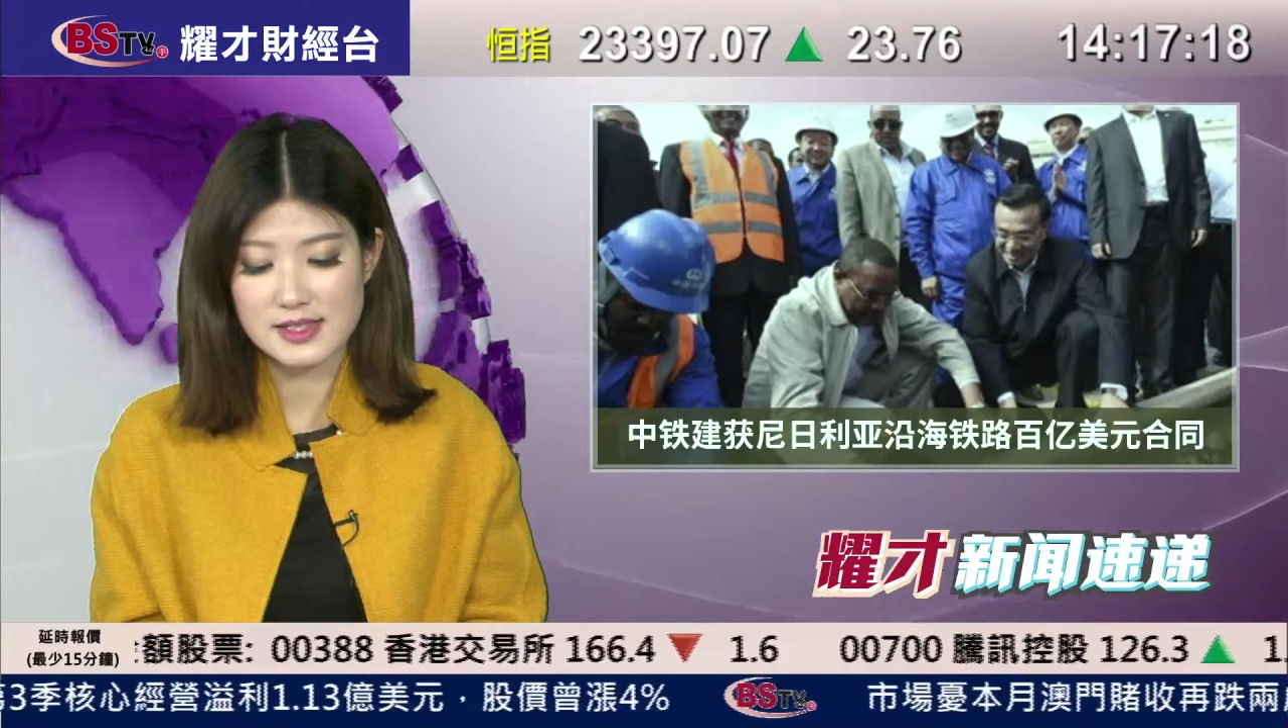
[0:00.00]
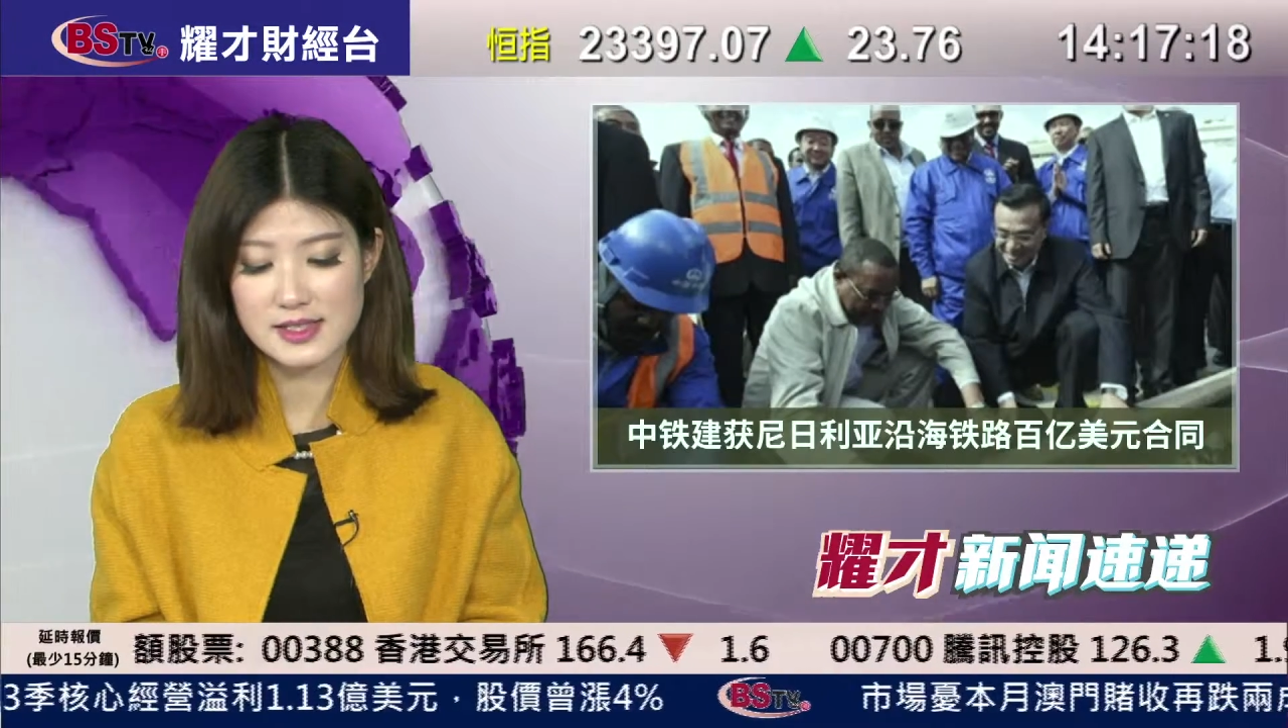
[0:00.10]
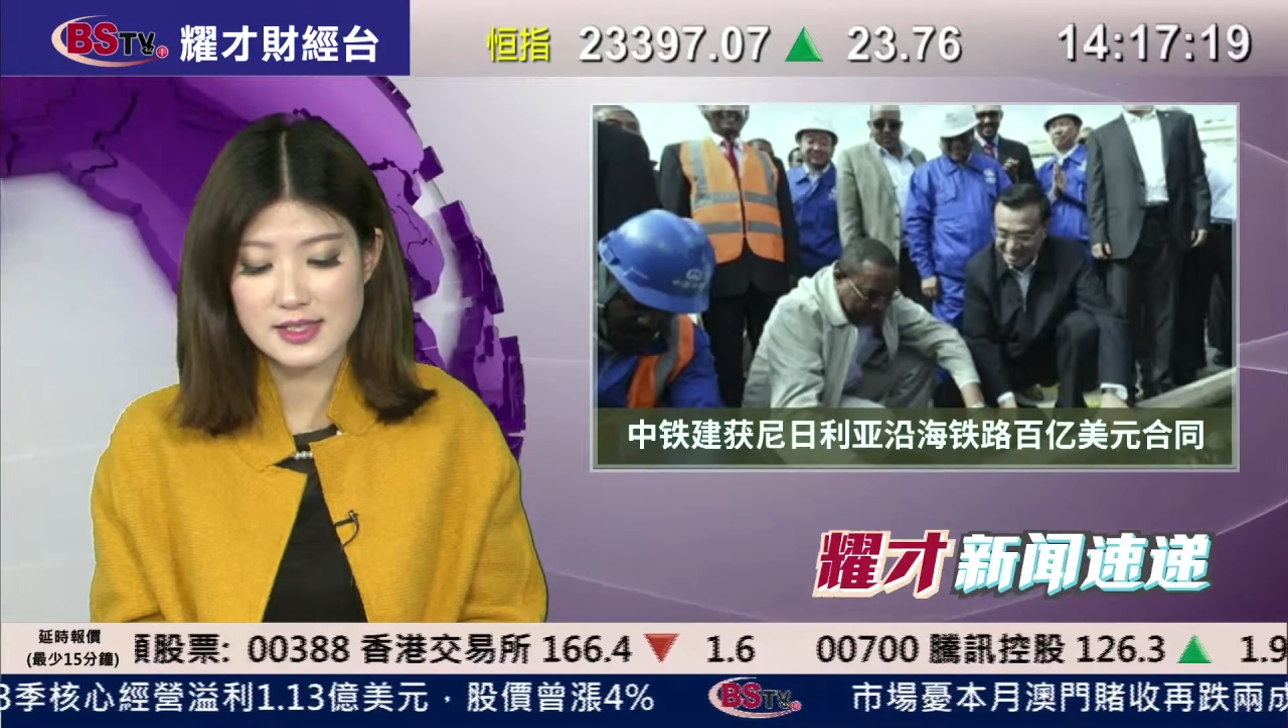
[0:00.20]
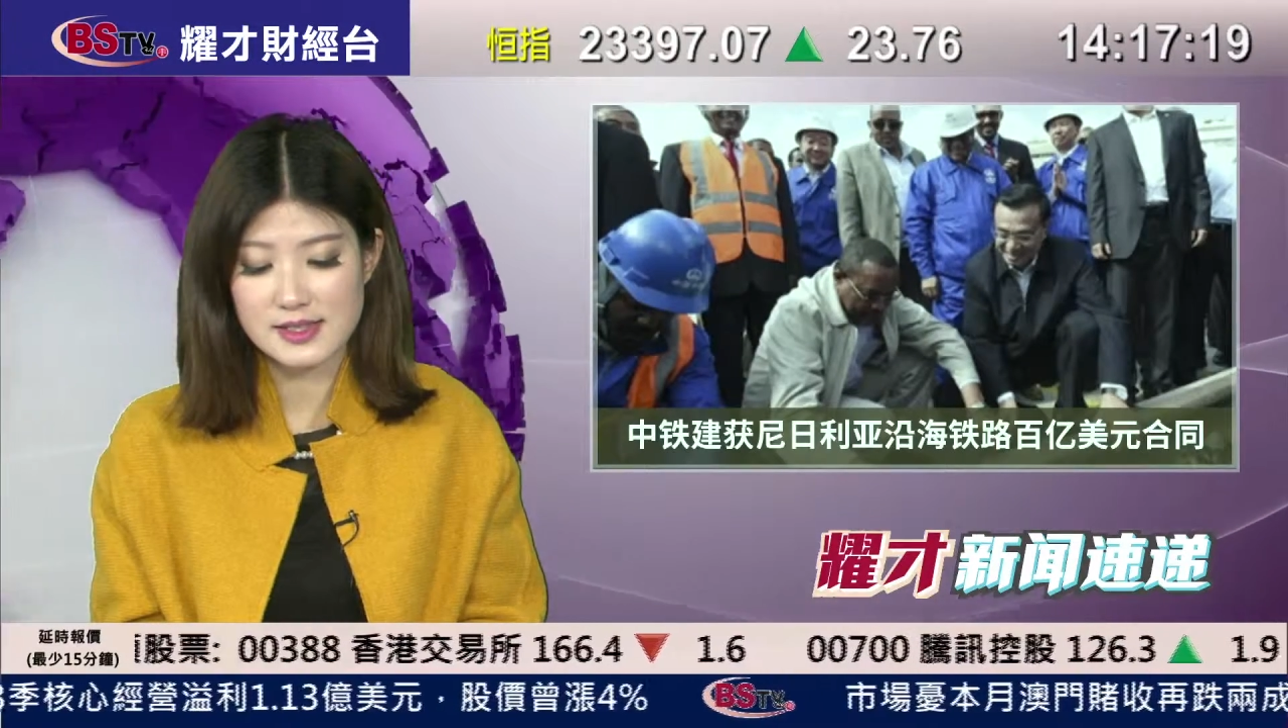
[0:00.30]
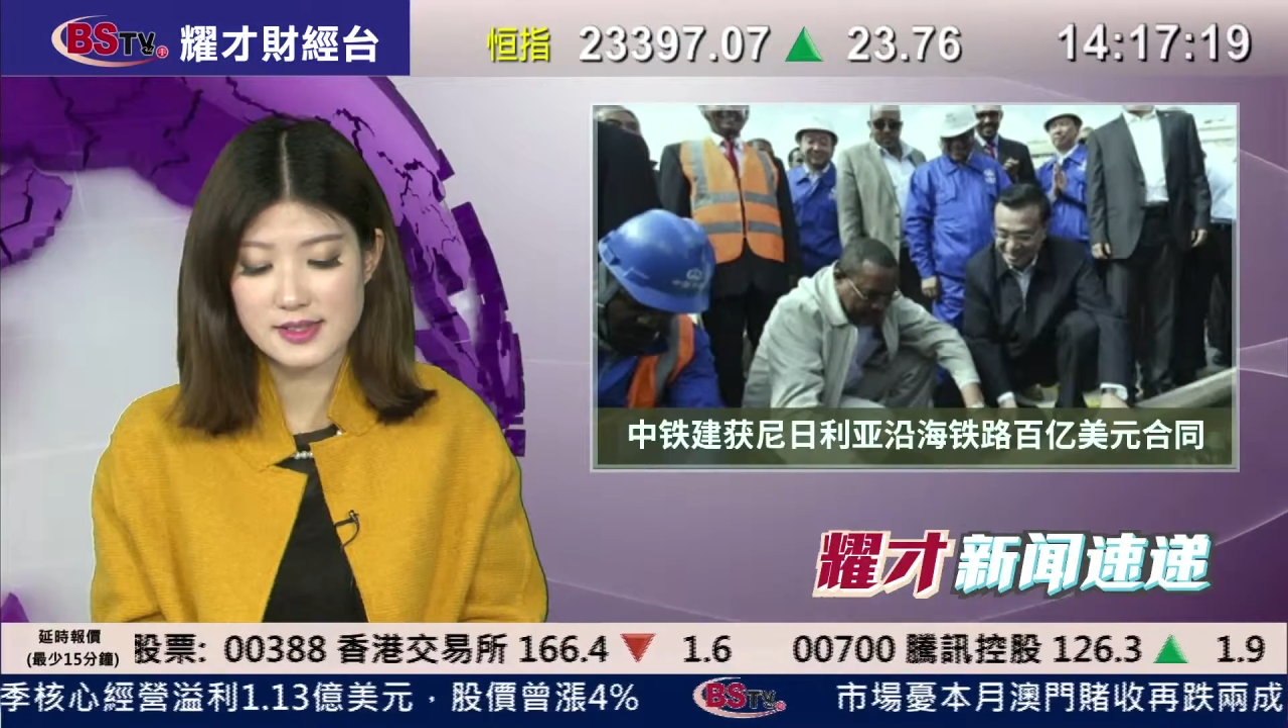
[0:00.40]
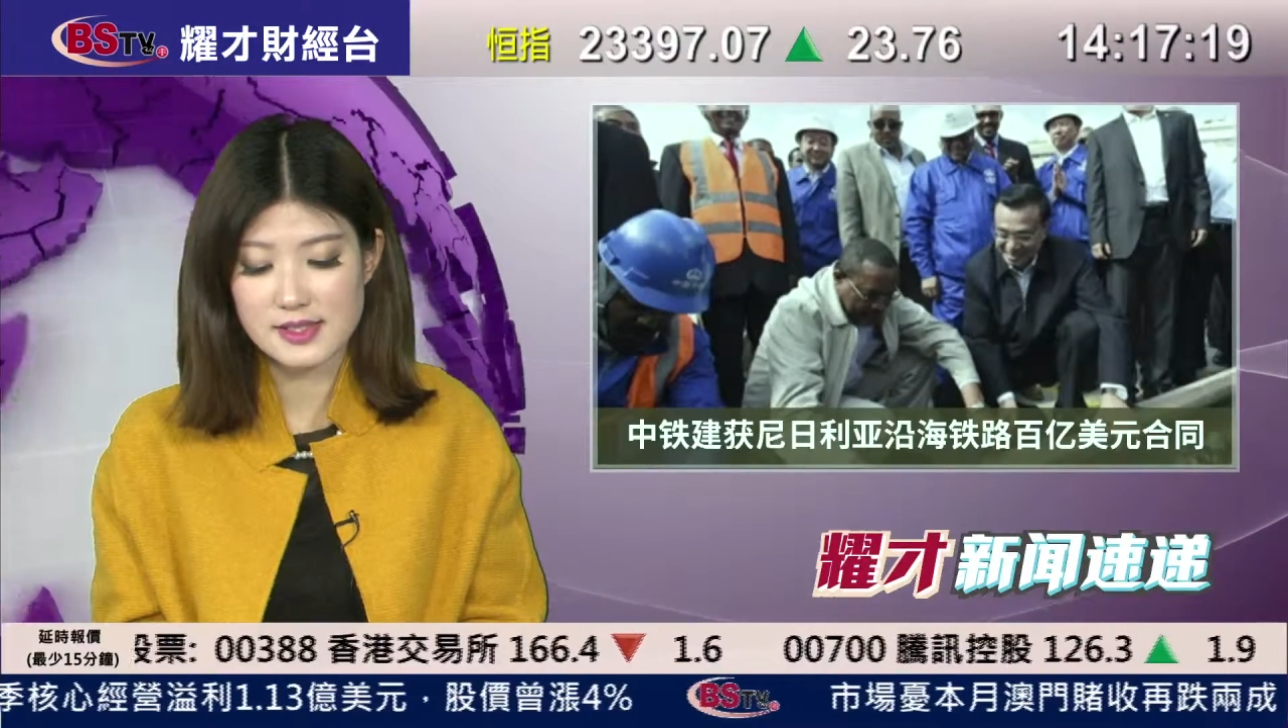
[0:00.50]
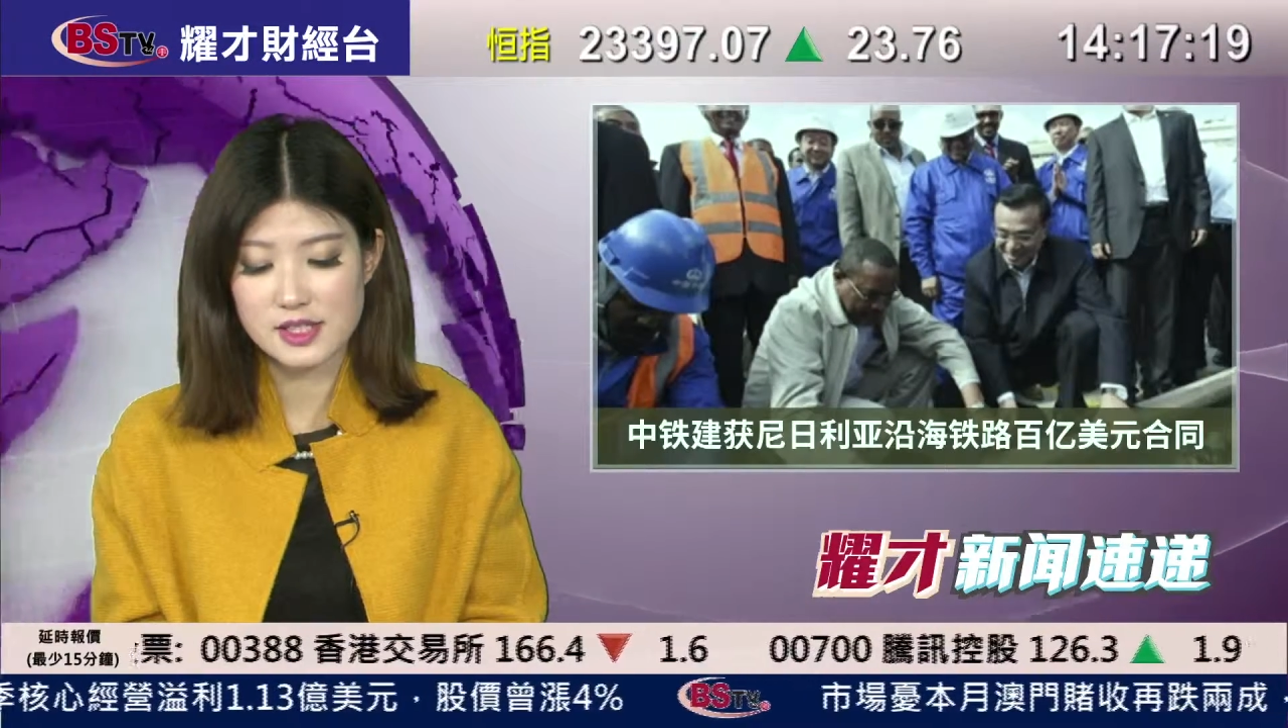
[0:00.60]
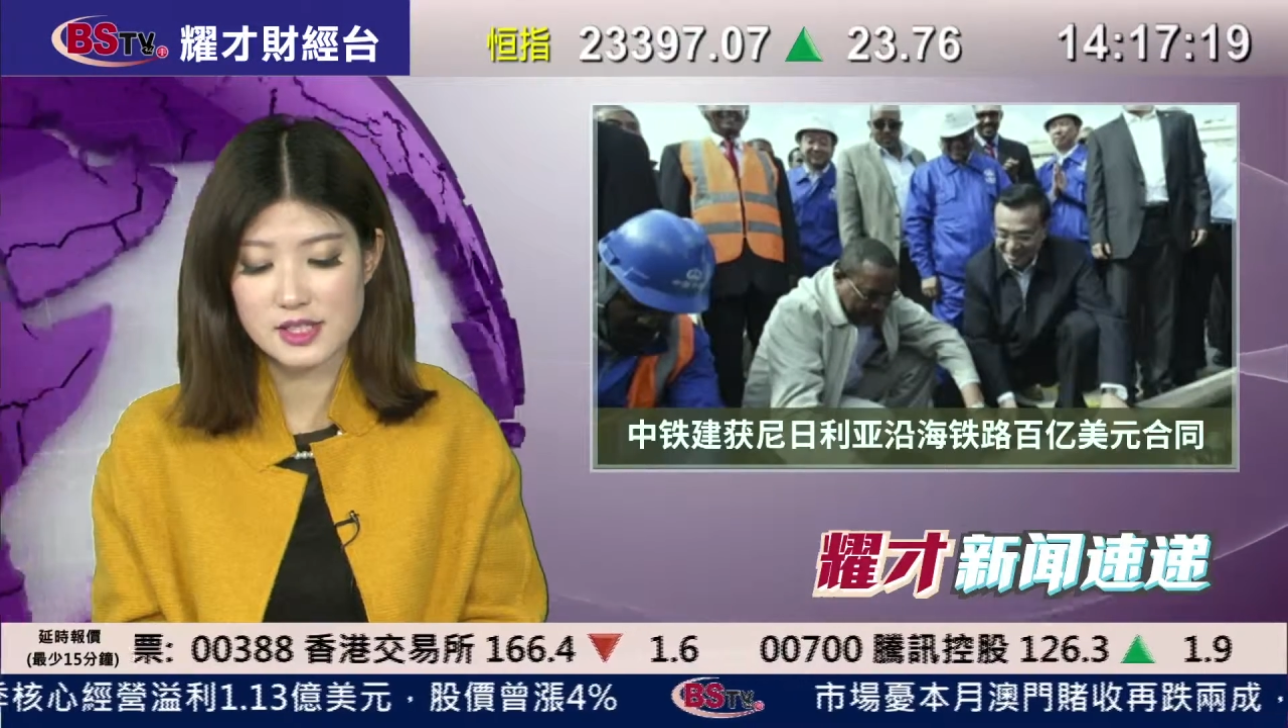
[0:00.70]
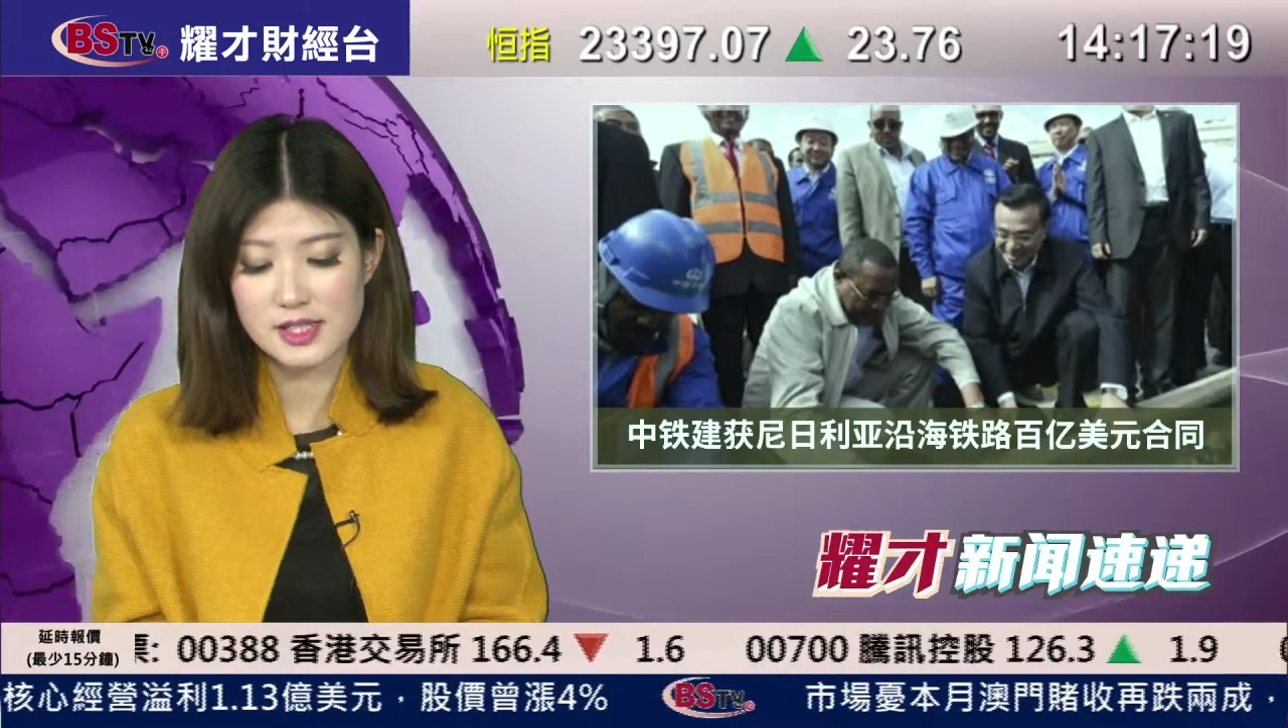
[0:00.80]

接近四十